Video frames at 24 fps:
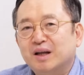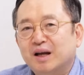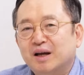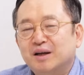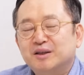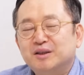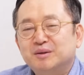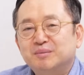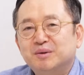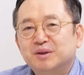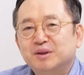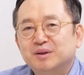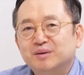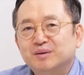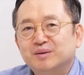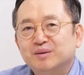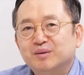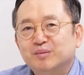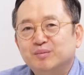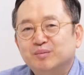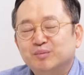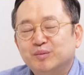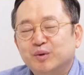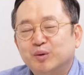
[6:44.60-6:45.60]
아니지만
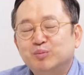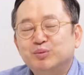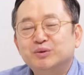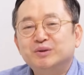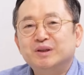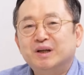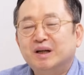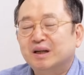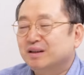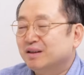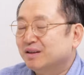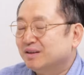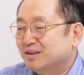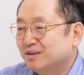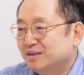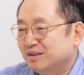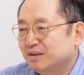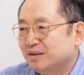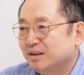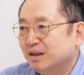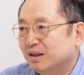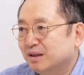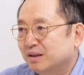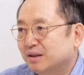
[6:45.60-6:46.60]
몇 분들한테
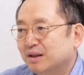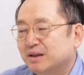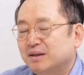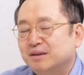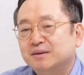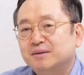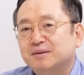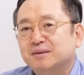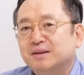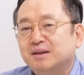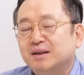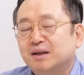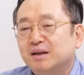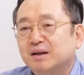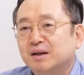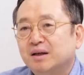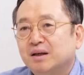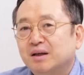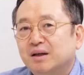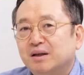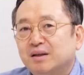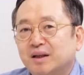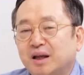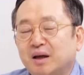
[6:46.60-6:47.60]
들은 얘기가 있는데
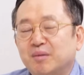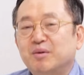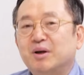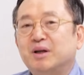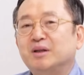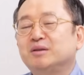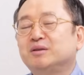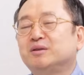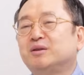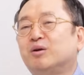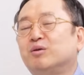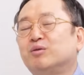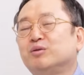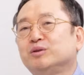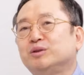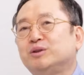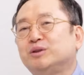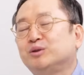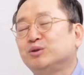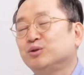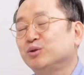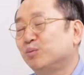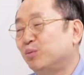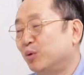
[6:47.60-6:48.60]
대만
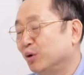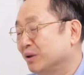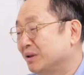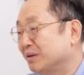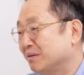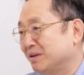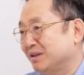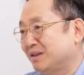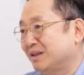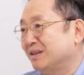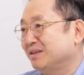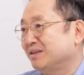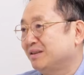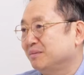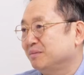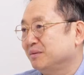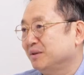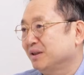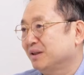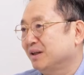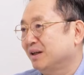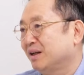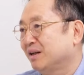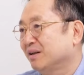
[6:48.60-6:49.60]
정치도 좀 복잡했지
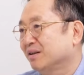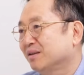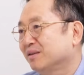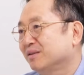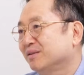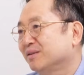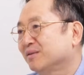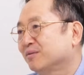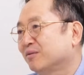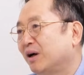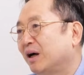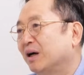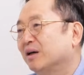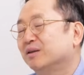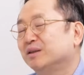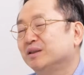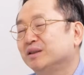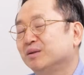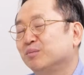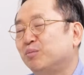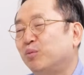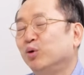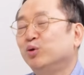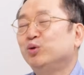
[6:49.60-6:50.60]
않습니까? 네. 과거
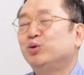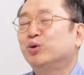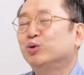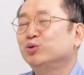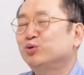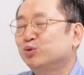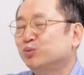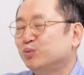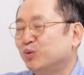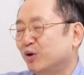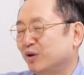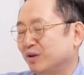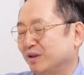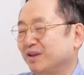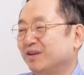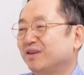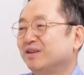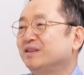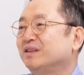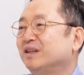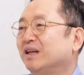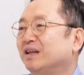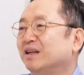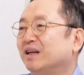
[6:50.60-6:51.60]
이제 본토 수복
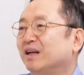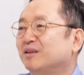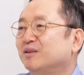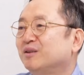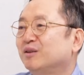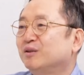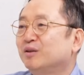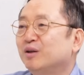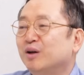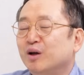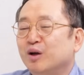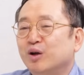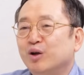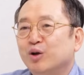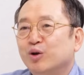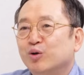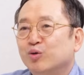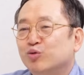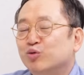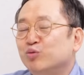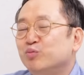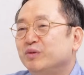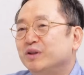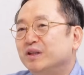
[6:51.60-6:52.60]
이런 얘기하던
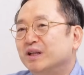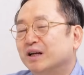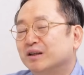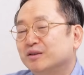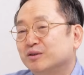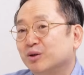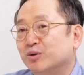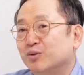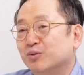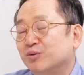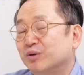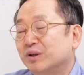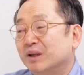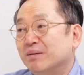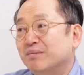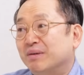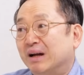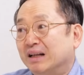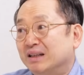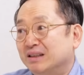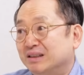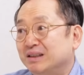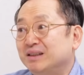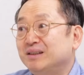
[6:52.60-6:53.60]
국민당 정권에
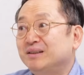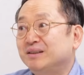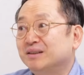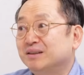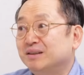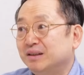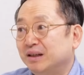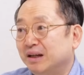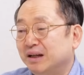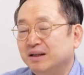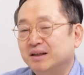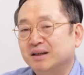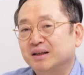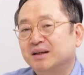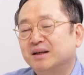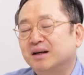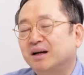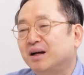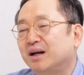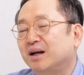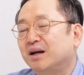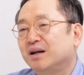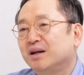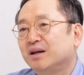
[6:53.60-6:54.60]
많이 실정을
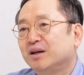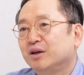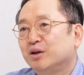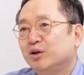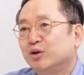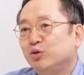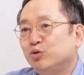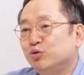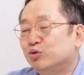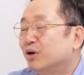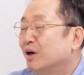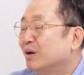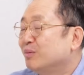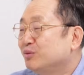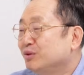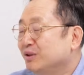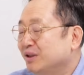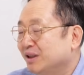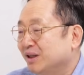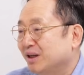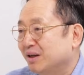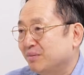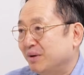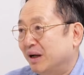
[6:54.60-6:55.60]
내니까 유화
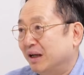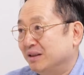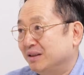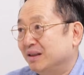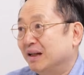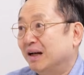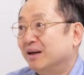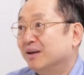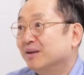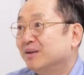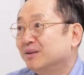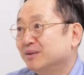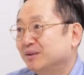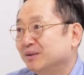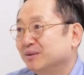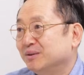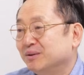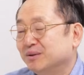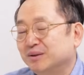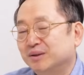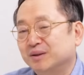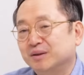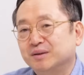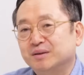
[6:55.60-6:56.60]
분위기가 많이
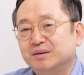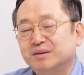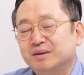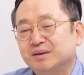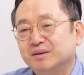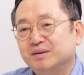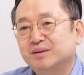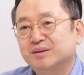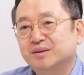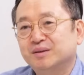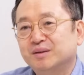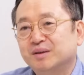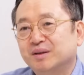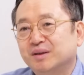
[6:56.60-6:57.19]
나왔거든요. 그래서